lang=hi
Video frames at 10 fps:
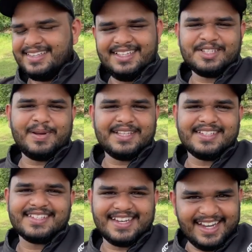दिस प्लेस
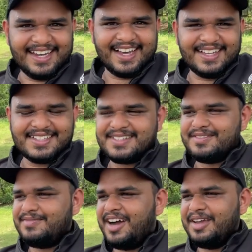इज़ रियली नाइस
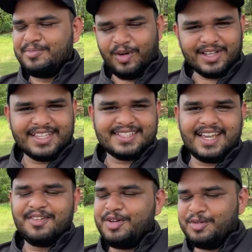भाई बहुत
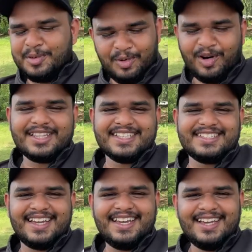अच्छा है व्यू भी बहुत
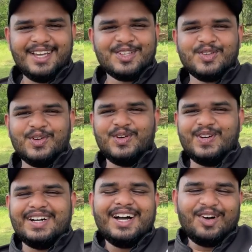अच्छा है सो
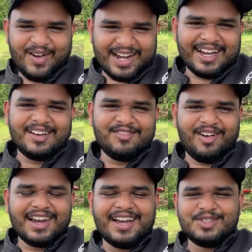so, होगेनाकल
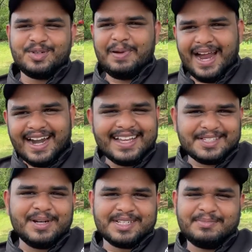फॉल का जो बैड
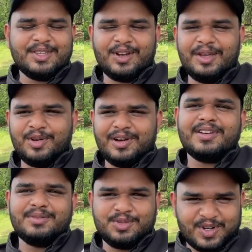एक्सपीरियंस में तो नहीं बोला
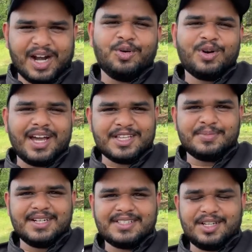मतलब जो क्राउड का
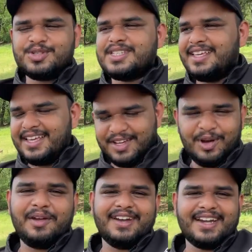एक्सपीरियंस था उससे ये
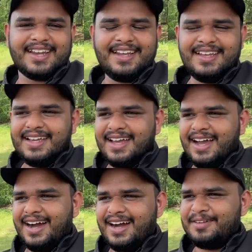वे बेटर है
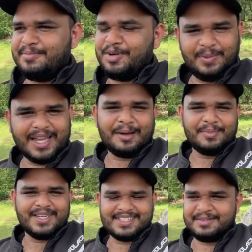एंड व्यू भी
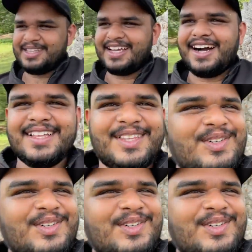काफ़ी अच्छा है मैं दिखा देता